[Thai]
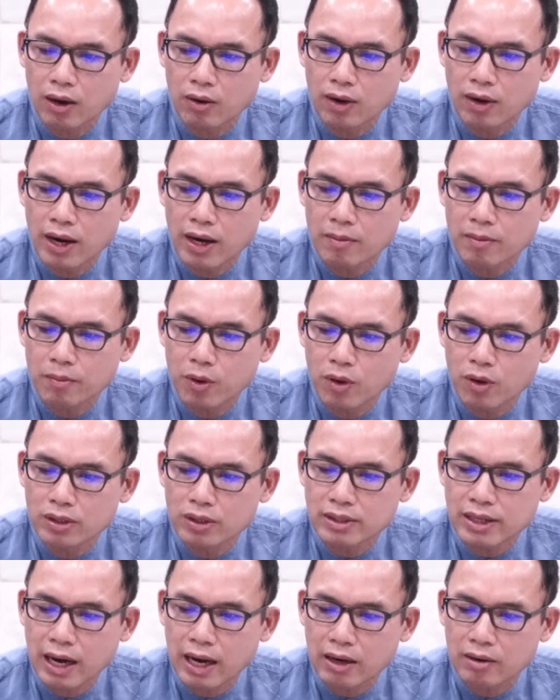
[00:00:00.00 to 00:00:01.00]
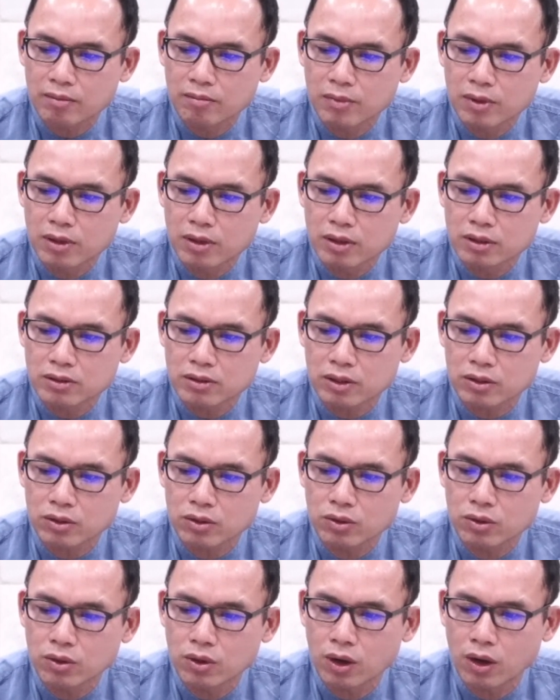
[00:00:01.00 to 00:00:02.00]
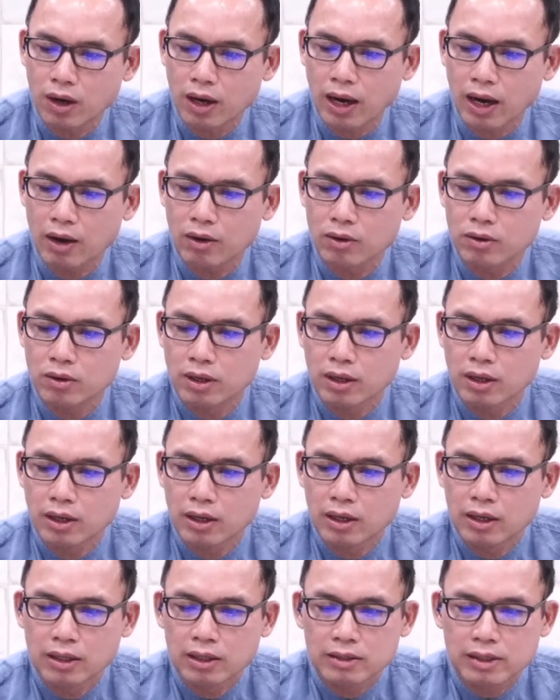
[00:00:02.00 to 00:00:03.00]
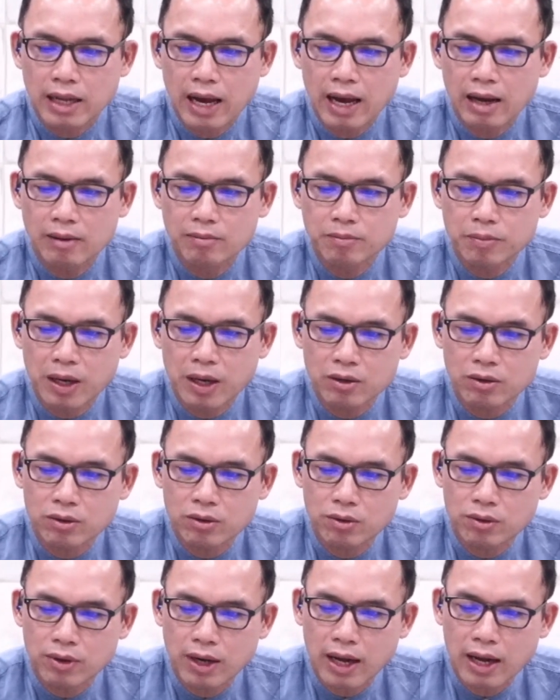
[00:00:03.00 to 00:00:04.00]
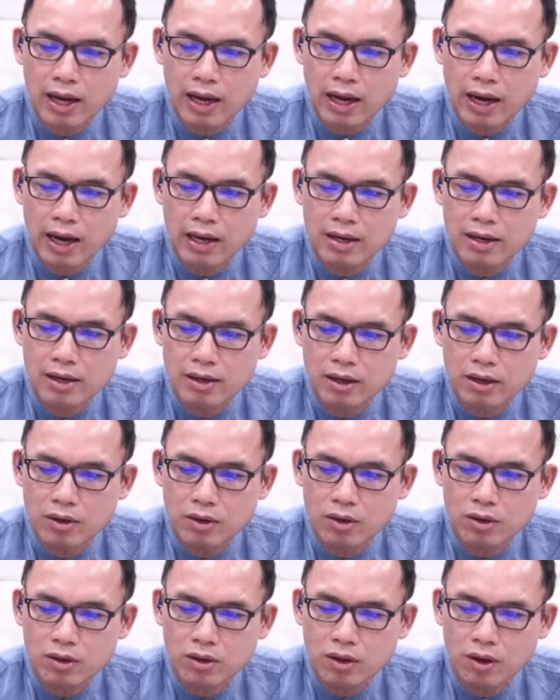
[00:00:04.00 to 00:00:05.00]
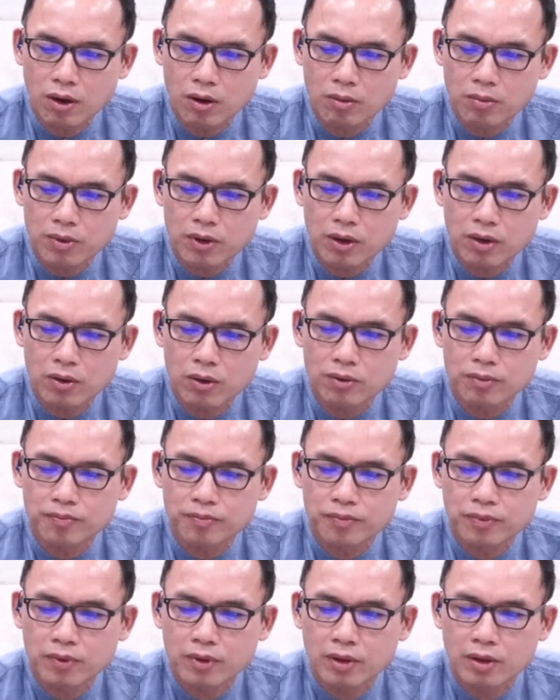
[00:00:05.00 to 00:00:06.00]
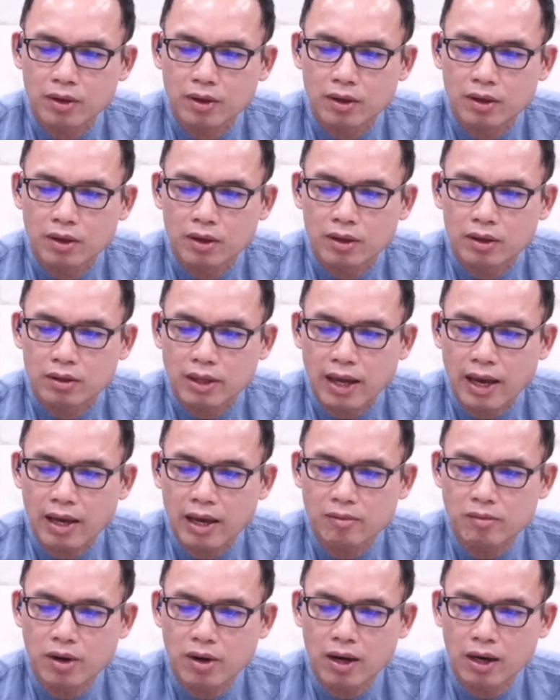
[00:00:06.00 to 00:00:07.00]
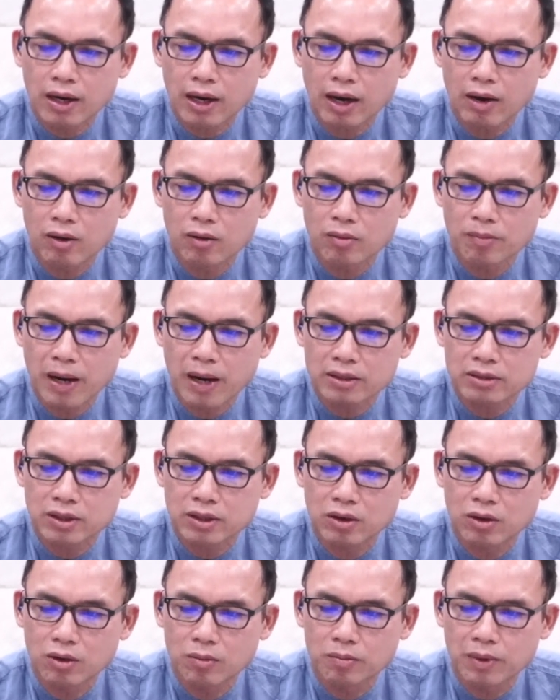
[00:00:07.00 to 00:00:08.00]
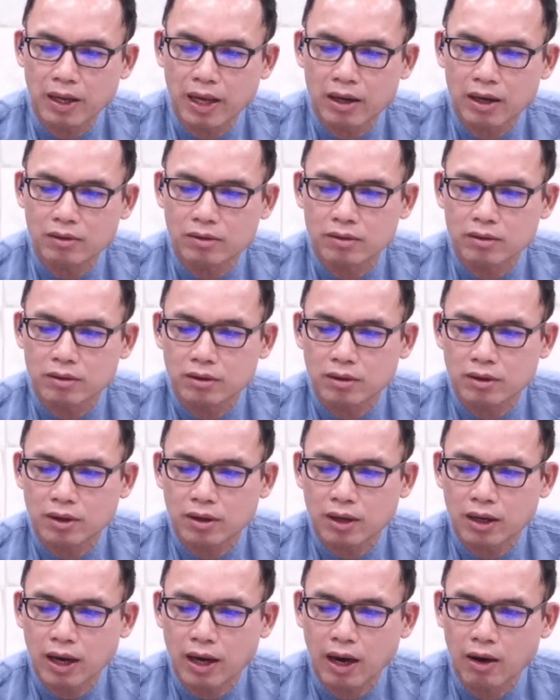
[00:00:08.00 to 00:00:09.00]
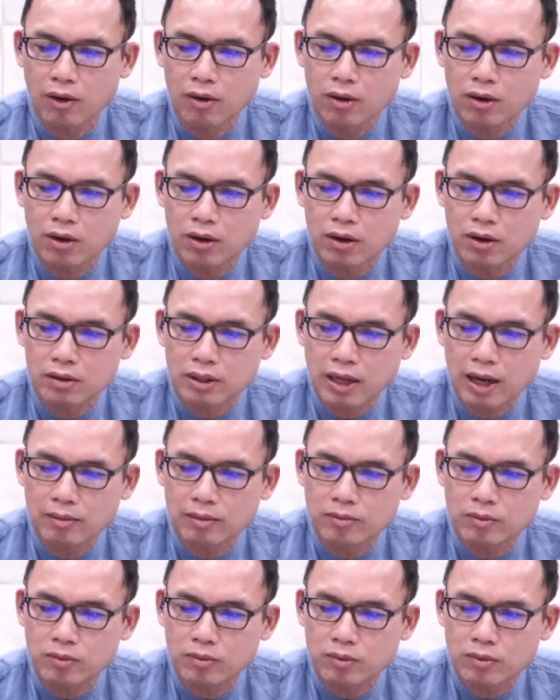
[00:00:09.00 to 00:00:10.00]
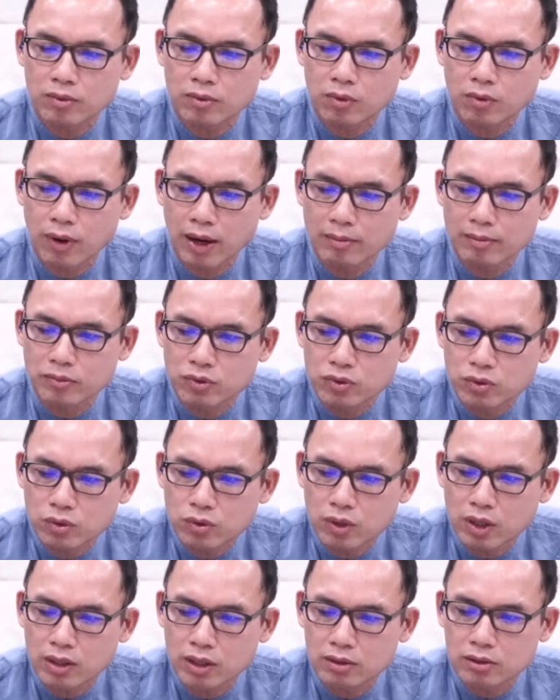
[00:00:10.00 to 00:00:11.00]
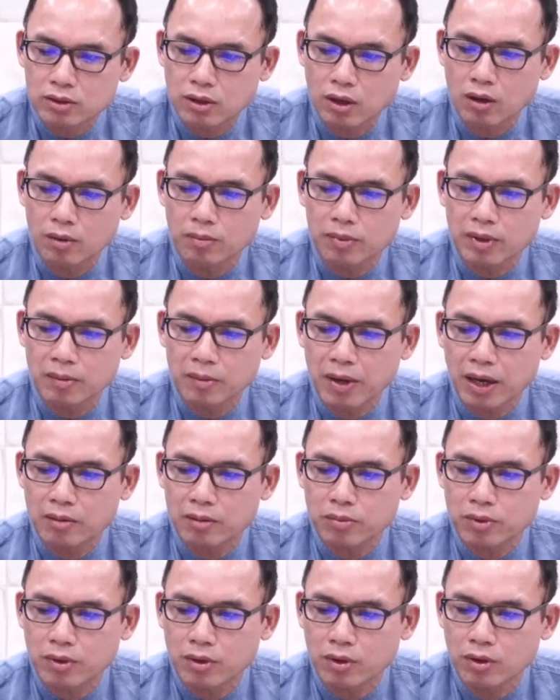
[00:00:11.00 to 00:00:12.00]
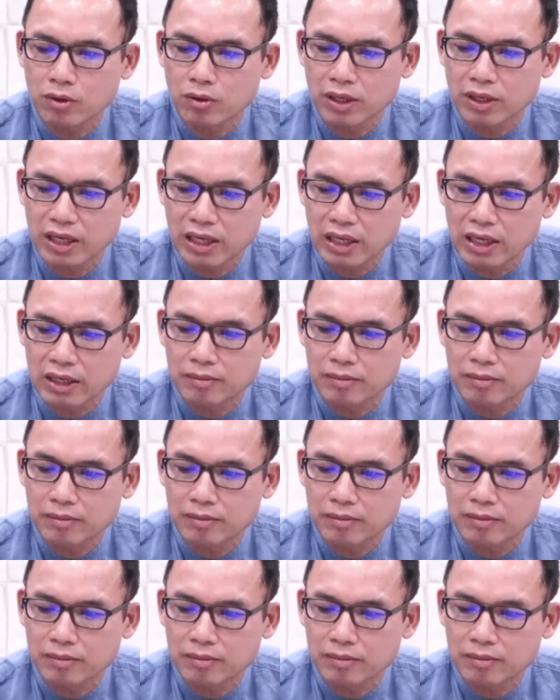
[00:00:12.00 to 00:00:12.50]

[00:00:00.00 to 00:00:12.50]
ให้พ้นจากมือศัตรูของเขา ตามพระกรุณาอันเหลือล้นของพระองค์แต่เมื่อเขาพักสงบแล้ว เขาก็ทำความชั่วต่อพระพักพระองค์อีก